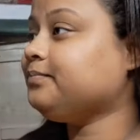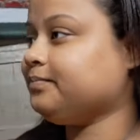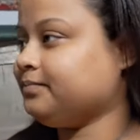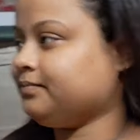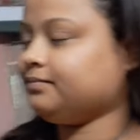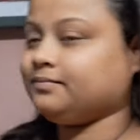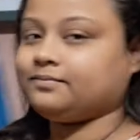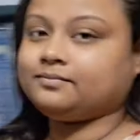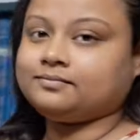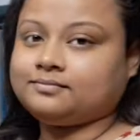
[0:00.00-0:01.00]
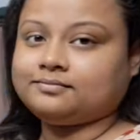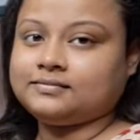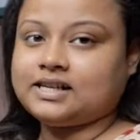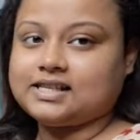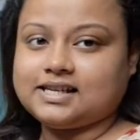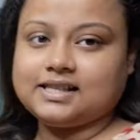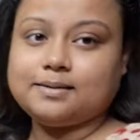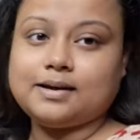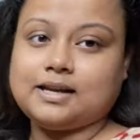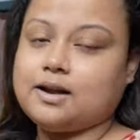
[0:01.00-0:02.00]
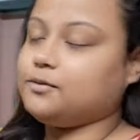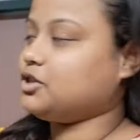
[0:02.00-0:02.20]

আজকে দেবো আজকে দেবো কি আমি তো